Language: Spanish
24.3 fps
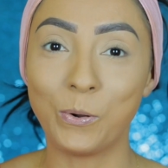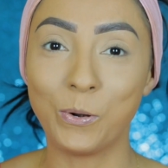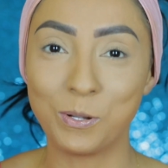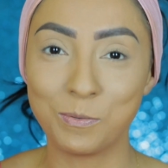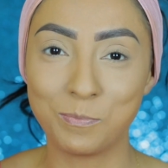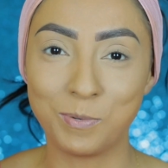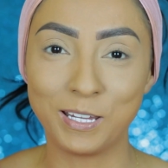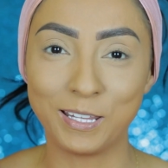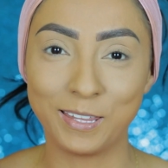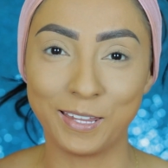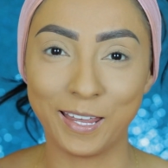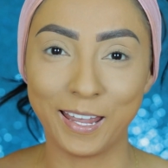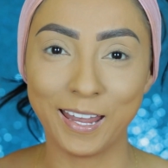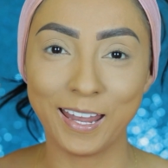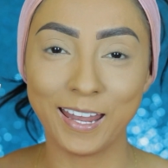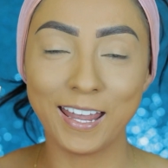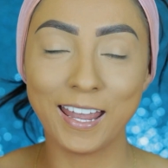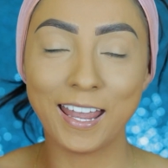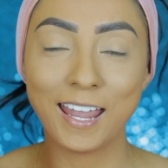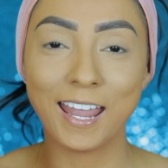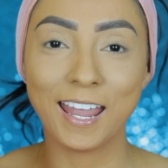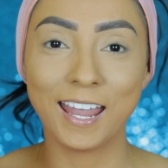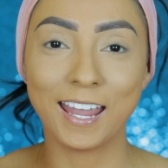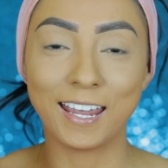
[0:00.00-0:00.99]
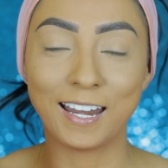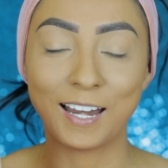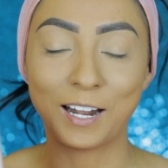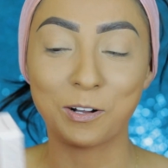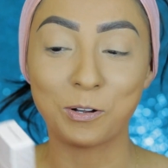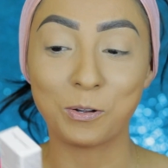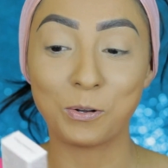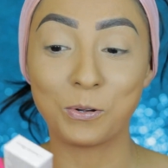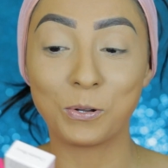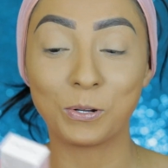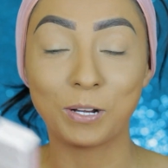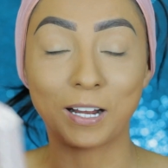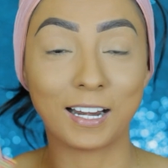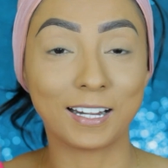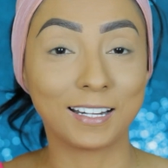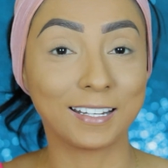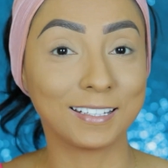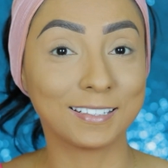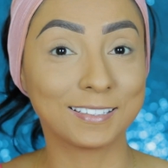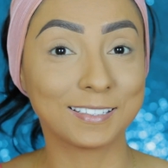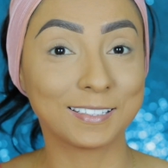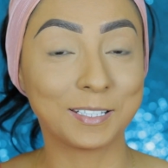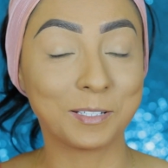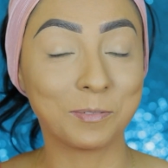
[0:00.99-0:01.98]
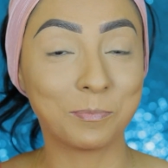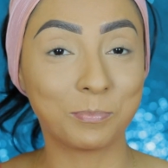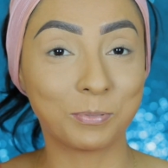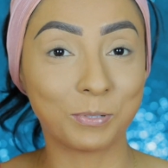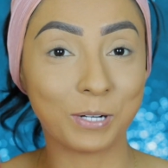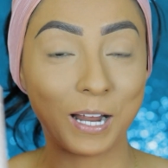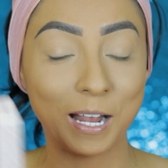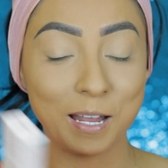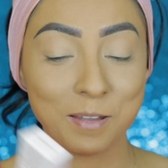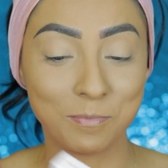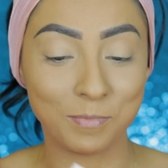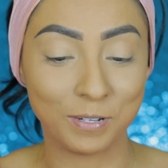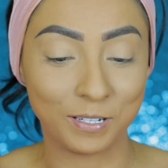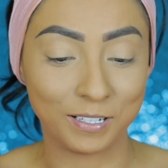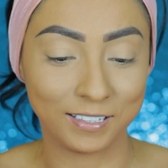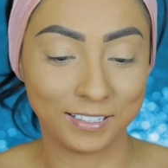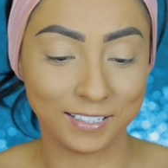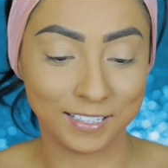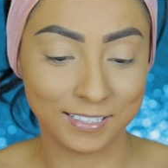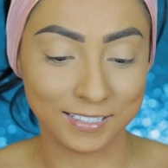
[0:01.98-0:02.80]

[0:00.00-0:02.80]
olvidé, era colocar este primer.